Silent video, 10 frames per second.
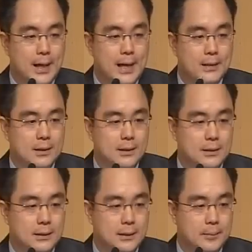แรกก็คื
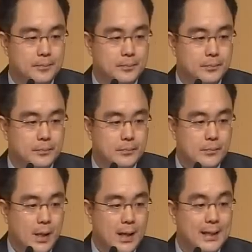อ
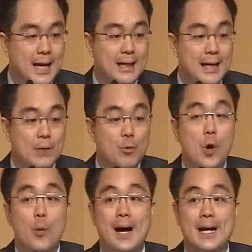ขนาดเล็กว่อ
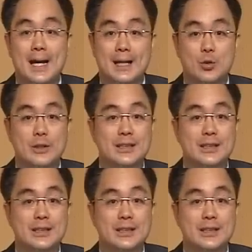งไวฮะตัว